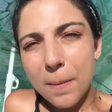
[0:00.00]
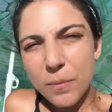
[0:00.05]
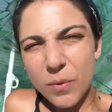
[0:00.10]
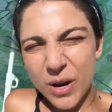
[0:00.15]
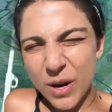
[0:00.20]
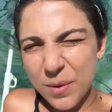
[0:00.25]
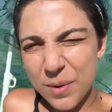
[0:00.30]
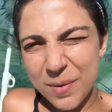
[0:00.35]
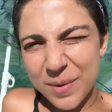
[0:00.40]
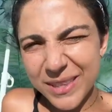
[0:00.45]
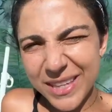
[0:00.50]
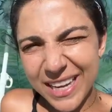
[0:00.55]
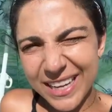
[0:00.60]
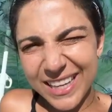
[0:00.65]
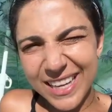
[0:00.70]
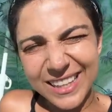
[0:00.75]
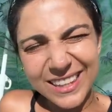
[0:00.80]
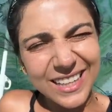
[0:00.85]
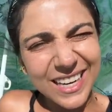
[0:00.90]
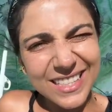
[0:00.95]
Bueno, me metí
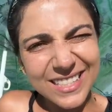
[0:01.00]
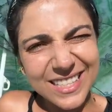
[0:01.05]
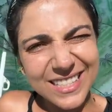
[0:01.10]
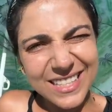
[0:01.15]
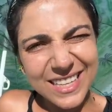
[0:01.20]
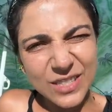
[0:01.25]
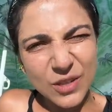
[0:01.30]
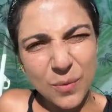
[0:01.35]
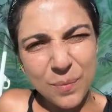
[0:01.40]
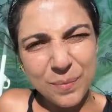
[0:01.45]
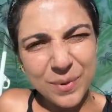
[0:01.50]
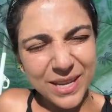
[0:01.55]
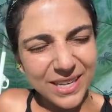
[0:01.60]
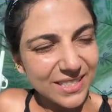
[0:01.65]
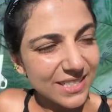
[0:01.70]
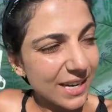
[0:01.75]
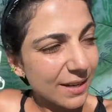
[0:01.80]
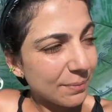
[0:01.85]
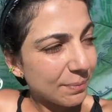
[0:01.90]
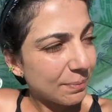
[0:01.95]
aquí atrás de esta
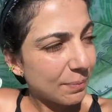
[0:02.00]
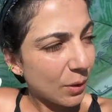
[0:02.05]
sombrilla